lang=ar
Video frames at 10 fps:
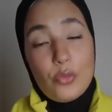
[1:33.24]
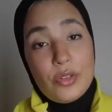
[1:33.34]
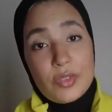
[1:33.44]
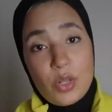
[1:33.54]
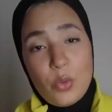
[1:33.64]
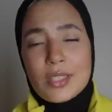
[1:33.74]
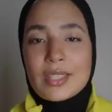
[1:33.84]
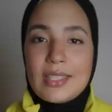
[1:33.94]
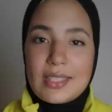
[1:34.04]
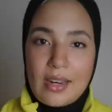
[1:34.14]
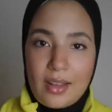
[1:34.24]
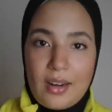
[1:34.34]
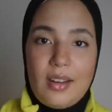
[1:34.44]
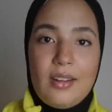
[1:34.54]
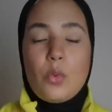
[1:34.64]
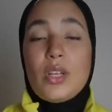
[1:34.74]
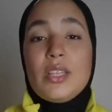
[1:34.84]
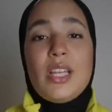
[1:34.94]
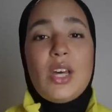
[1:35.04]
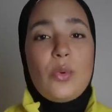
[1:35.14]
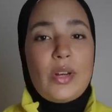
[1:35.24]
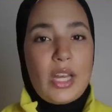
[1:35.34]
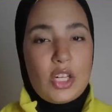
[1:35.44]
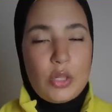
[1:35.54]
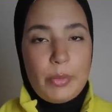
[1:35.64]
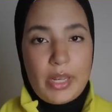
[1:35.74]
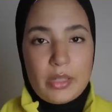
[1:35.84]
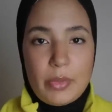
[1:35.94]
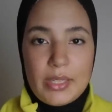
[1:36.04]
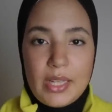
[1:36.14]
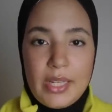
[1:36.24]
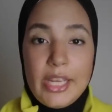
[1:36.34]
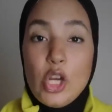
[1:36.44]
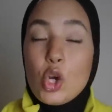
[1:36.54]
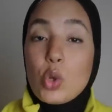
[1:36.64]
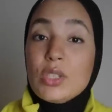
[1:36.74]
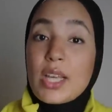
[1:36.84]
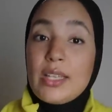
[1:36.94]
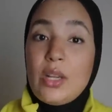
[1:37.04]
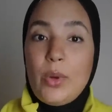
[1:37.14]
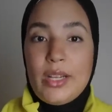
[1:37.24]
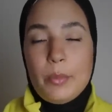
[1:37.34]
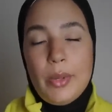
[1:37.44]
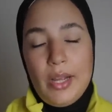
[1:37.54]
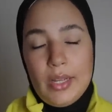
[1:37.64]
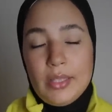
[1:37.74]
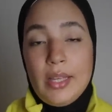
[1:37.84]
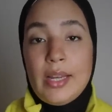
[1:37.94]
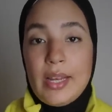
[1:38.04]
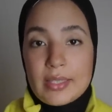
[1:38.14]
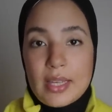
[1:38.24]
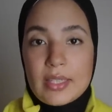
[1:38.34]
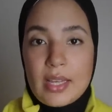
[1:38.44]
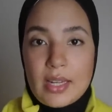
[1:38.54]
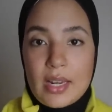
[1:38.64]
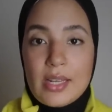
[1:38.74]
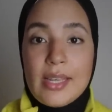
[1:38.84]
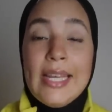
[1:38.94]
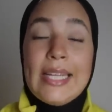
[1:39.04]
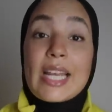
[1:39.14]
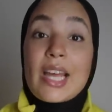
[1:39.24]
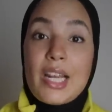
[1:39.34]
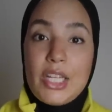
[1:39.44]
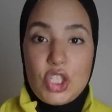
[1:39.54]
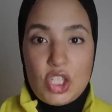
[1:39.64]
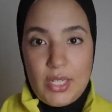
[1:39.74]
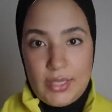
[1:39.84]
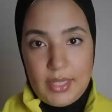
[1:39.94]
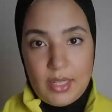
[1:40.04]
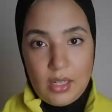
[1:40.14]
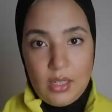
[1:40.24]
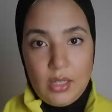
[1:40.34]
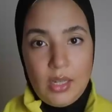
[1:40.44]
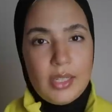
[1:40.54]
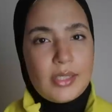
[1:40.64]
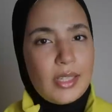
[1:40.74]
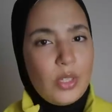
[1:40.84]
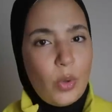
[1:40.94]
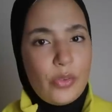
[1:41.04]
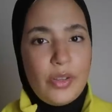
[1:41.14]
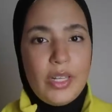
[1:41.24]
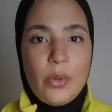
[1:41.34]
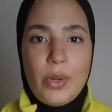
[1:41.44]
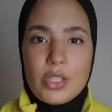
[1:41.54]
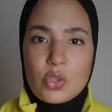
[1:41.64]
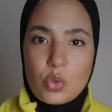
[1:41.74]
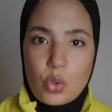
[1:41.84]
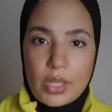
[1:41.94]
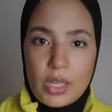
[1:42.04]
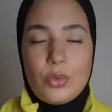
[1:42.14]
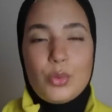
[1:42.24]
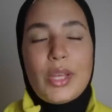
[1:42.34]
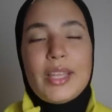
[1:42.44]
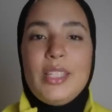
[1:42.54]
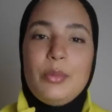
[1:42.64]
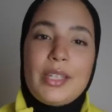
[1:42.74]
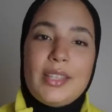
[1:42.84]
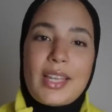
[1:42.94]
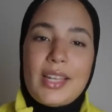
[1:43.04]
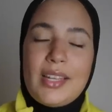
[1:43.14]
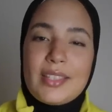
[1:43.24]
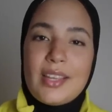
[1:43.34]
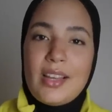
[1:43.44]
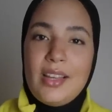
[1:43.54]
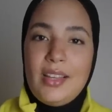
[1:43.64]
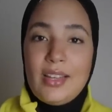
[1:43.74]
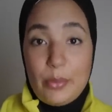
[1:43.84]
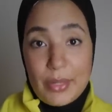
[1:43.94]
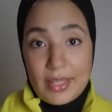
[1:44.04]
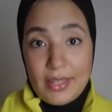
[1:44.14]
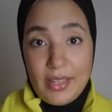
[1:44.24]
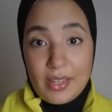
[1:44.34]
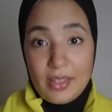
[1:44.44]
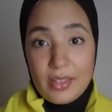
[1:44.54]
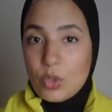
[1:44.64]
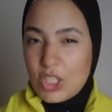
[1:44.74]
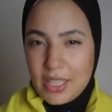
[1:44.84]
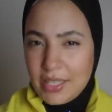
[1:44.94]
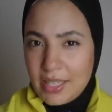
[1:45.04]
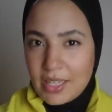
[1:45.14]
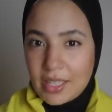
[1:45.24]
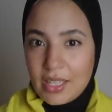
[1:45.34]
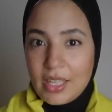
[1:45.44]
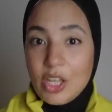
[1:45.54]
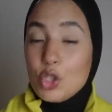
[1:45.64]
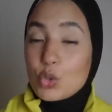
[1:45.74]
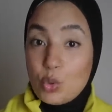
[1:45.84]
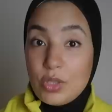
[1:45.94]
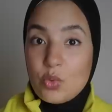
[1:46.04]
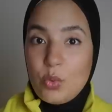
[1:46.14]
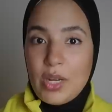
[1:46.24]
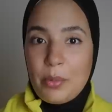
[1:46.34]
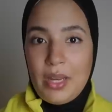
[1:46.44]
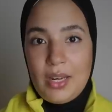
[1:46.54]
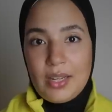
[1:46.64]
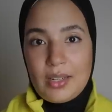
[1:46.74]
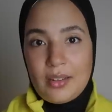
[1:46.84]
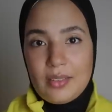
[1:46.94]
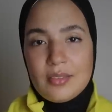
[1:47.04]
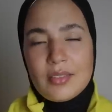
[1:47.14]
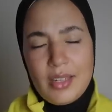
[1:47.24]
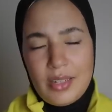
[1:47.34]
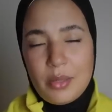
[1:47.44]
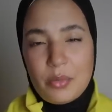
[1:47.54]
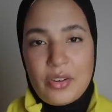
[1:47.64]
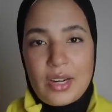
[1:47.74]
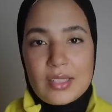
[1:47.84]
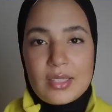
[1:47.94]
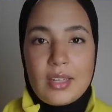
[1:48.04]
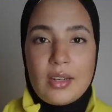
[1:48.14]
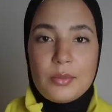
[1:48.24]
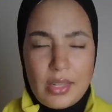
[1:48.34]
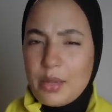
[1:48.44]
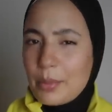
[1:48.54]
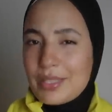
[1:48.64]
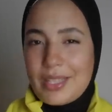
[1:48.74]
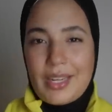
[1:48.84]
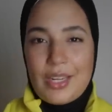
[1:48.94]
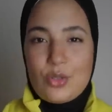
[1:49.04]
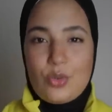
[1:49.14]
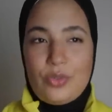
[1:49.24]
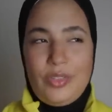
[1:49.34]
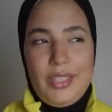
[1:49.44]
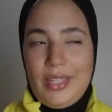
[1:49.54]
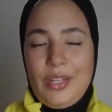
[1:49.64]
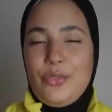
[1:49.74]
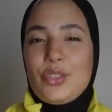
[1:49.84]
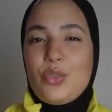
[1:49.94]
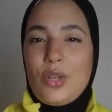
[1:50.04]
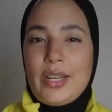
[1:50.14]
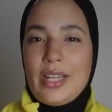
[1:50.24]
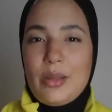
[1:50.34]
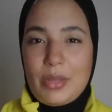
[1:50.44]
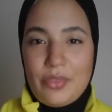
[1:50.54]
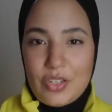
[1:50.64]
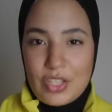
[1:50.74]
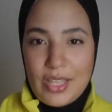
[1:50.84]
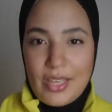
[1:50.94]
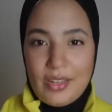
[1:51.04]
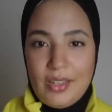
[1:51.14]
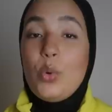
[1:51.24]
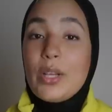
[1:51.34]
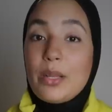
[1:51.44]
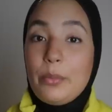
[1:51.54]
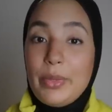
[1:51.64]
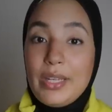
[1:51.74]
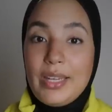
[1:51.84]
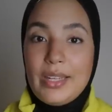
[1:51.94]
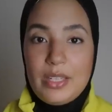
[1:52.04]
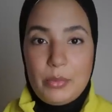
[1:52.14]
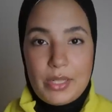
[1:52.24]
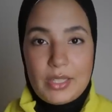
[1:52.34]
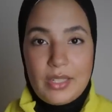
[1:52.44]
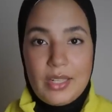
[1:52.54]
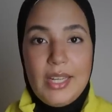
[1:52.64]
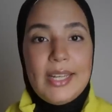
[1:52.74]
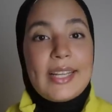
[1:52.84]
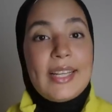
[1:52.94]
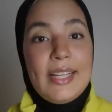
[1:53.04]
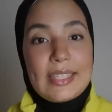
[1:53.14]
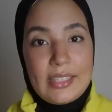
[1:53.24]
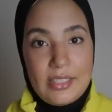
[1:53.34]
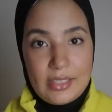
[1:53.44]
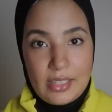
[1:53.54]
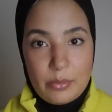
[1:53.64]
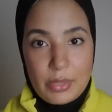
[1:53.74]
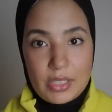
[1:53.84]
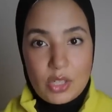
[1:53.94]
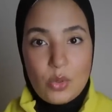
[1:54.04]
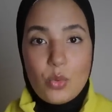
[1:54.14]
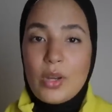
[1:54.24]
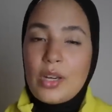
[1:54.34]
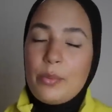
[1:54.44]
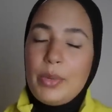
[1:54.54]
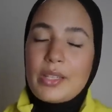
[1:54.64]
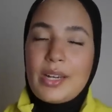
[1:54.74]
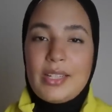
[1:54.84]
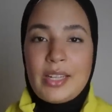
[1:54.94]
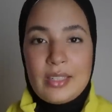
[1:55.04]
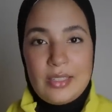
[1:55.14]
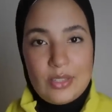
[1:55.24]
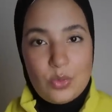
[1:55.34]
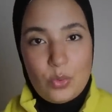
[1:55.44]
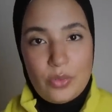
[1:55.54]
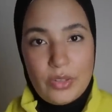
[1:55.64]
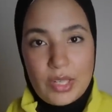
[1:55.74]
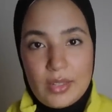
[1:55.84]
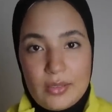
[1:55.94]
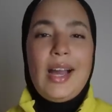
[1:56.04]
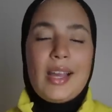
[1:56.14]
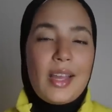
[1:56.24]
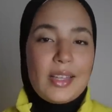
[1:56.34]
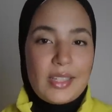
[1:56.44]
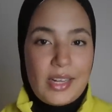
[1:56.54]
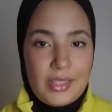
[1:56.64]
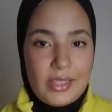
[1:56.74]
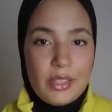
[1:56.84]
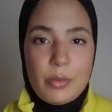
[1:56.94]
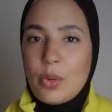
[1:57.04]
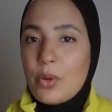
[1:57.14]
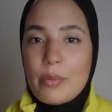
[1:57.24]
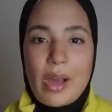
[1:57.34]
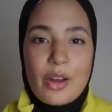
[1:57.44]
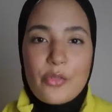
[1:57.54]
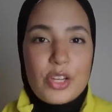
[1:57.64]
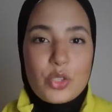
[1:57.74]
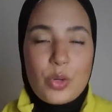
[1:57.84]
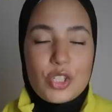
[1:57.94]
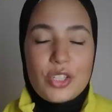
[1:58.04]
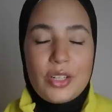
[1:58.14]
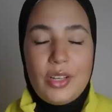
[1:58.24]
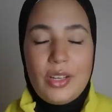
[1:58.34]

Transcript: وفي نفس الوقت كنت تنقرا واحد النهار وانا خارجه من الخدمه ديالي كنت غادا لواحد المعهد على اساس انني نقرا الانجليزيه حتى غادي وقف عليا واحد التركي ودخلني بديك الدخله نتاع لاباس عليك واش عادي انك تكوني زوينه بحال هكا قال لي بالفرنسيه انا بقيت غير كنشوف حيت عرفت دوك الكلام كيفاش داير وهو يطلب مني نمرتي قلت له عطيني انت نمرتك وانا من بعد راني غادي نسول فيك حقيقه خديت النمره وانا ما عارفاش واش